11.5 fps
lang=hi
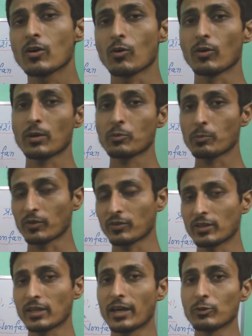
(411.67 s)
और आपको
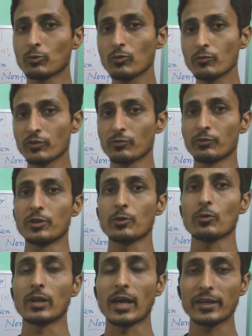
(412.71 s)
पसंद आए तो इस वीडियो को
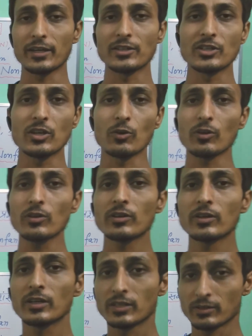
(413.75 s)
लाइक कीजिए और
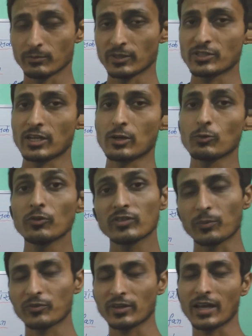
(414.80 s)
मेरे चैनल को
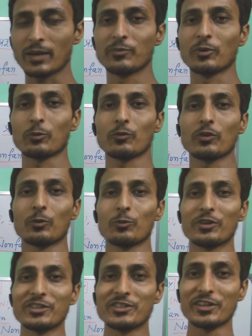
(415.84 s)
सब्सक्राइब जरूर जरूर
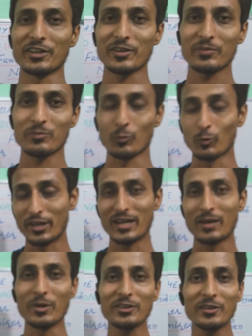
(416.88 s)
कीजिए भूलिएगा
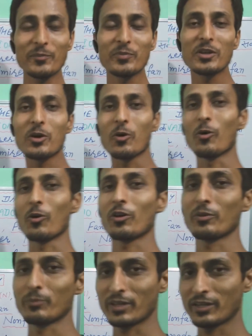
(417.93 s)
मत
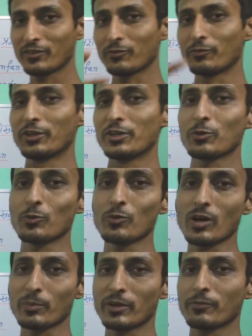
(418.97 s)
और मेरे इस वीडियो को
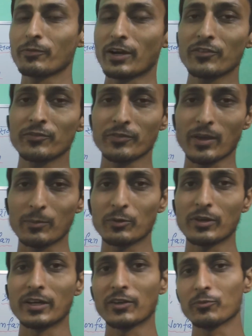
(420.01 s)
अपने फ्रेंड्स फैमिली
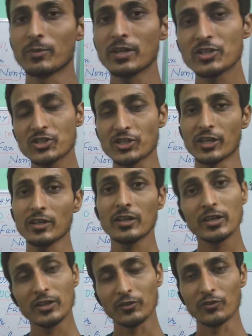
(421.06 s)
और रिलेटिव में शेयर
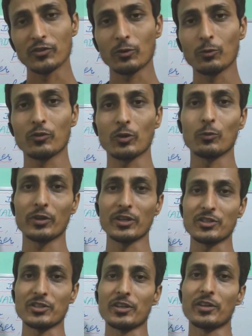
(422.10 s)
जरूर जरूर
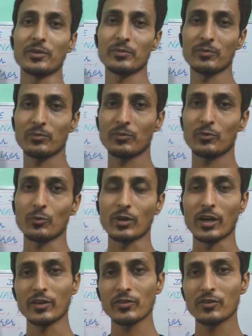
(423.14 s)
कीजिए सो
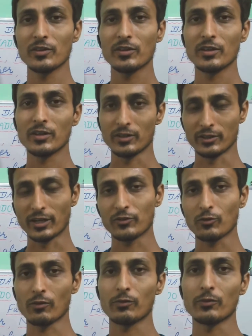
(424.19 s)
गाइस दैट्स
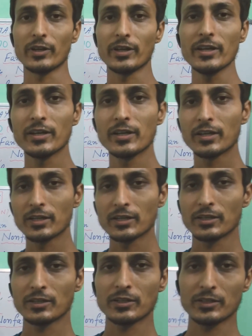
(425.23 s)
ऑल फॉर टुडे
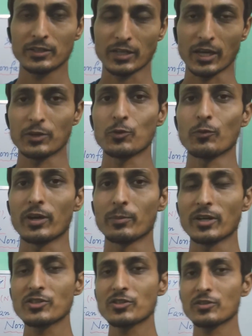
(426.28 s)
थैंक यू वेरी
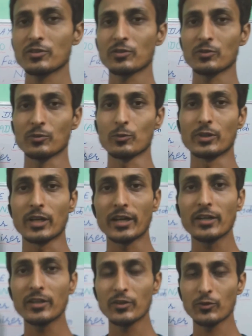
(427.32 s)
मच गुड
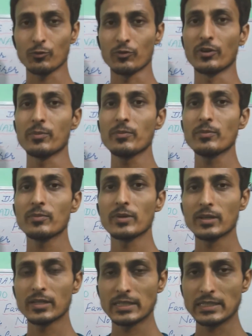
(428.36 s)
नाइट स्वीट ड्रीम
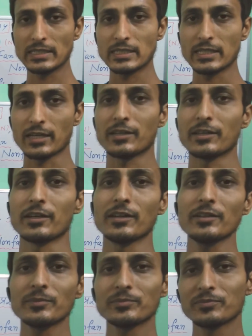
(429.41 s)
टेक
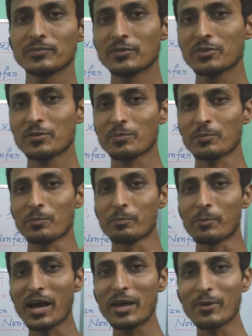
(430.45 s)
केयर
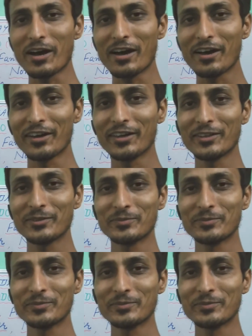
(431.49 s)
बाय बाय